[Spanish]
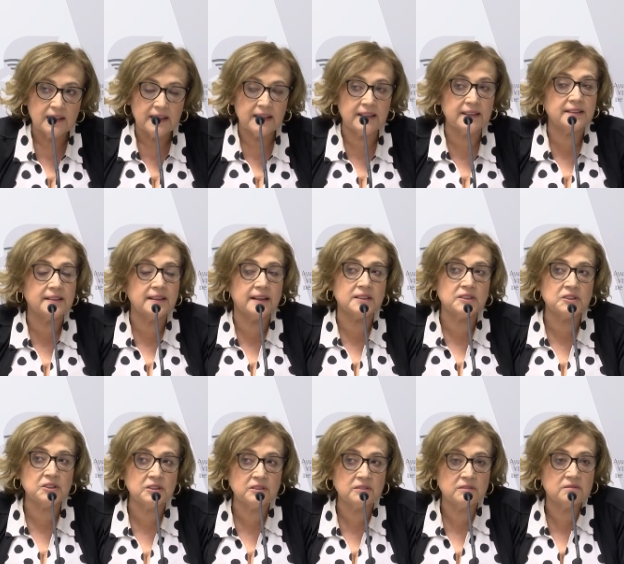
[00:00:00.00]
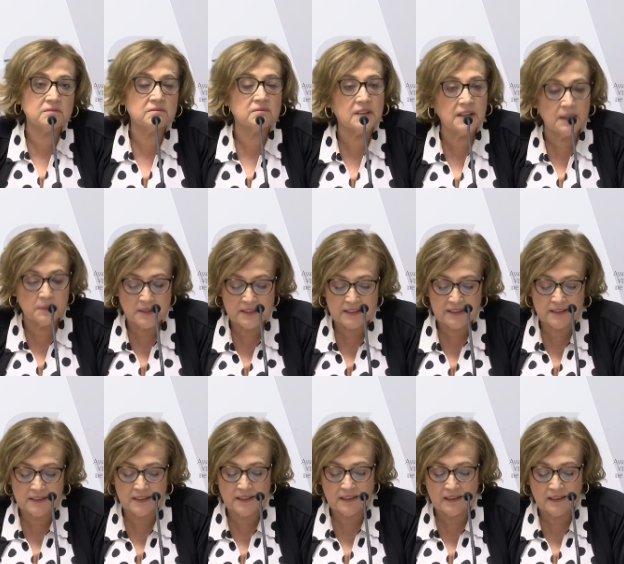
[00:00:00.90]
Este año la
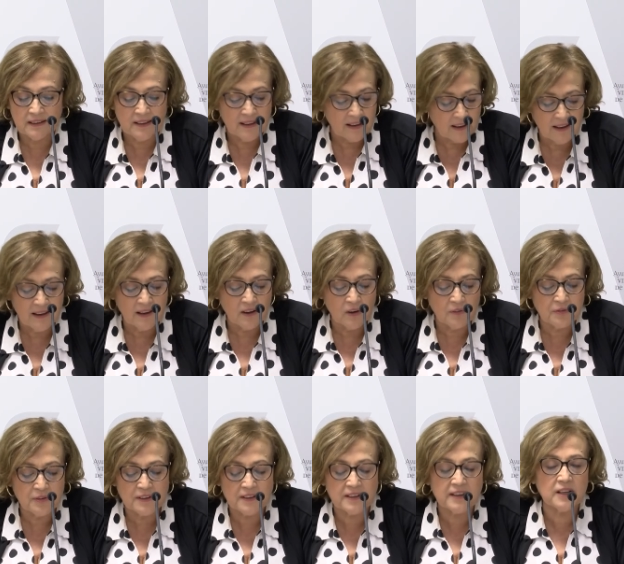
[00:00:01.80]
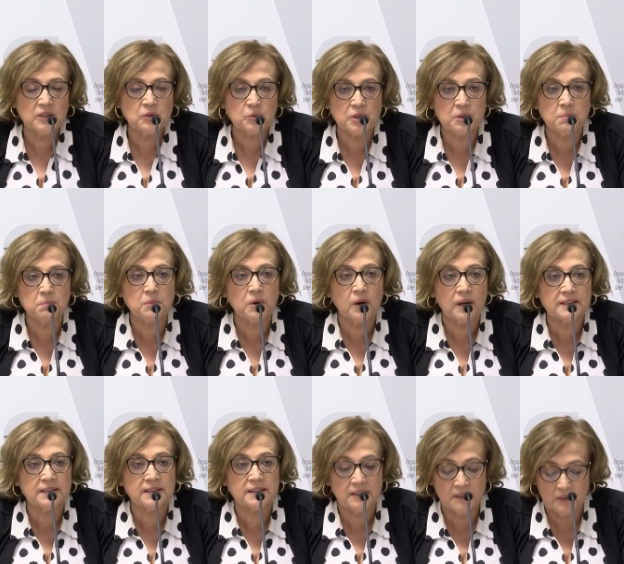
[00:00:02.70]
visita, la oficina de turismo
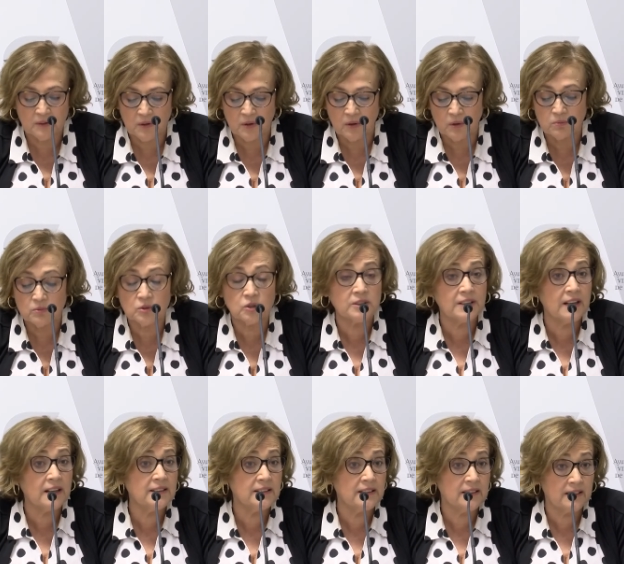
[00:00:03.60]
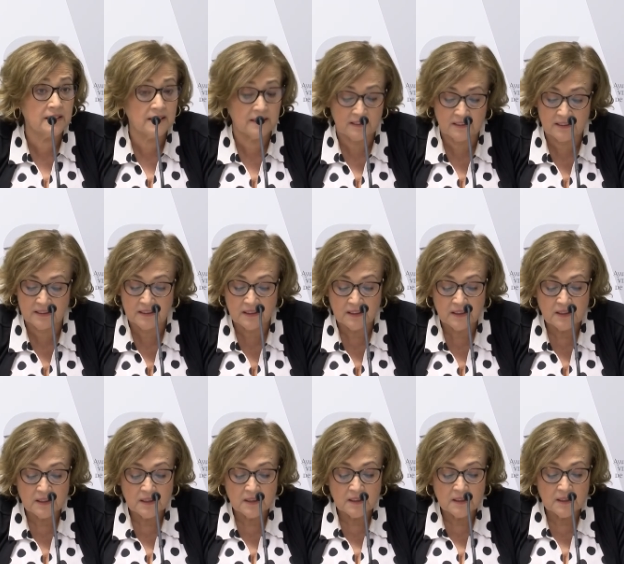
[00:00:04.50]
ha tenido un total de
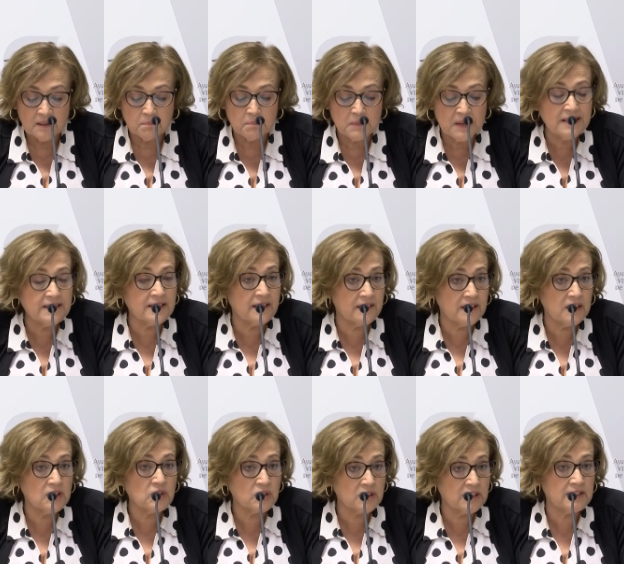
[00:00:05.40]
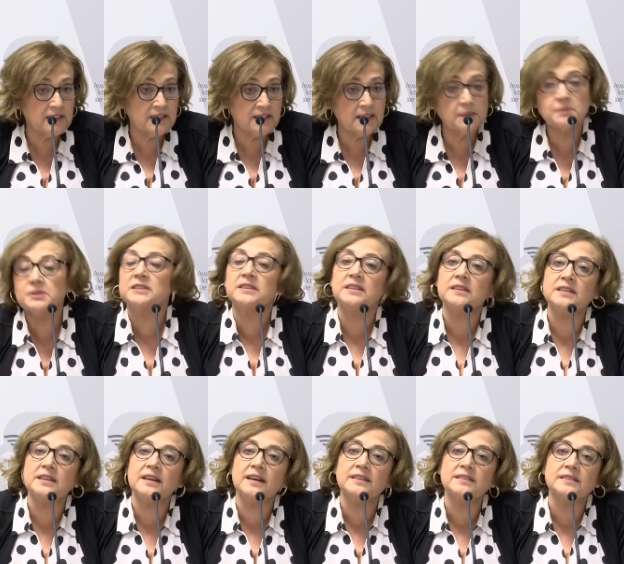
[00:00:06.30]
1.370
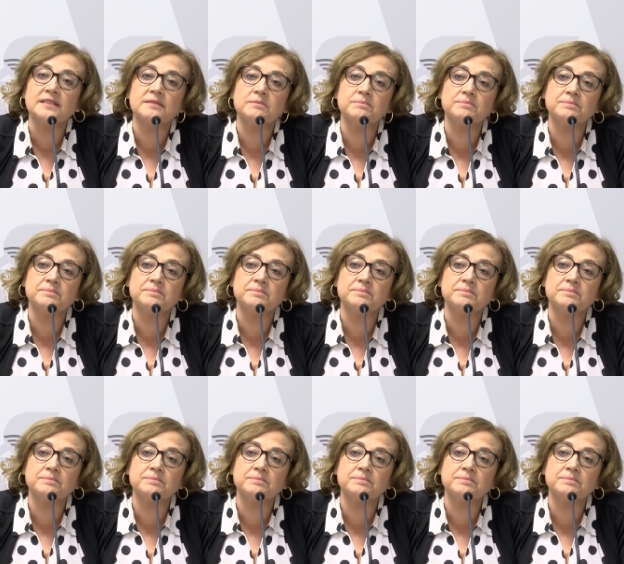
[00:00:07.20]
visitas.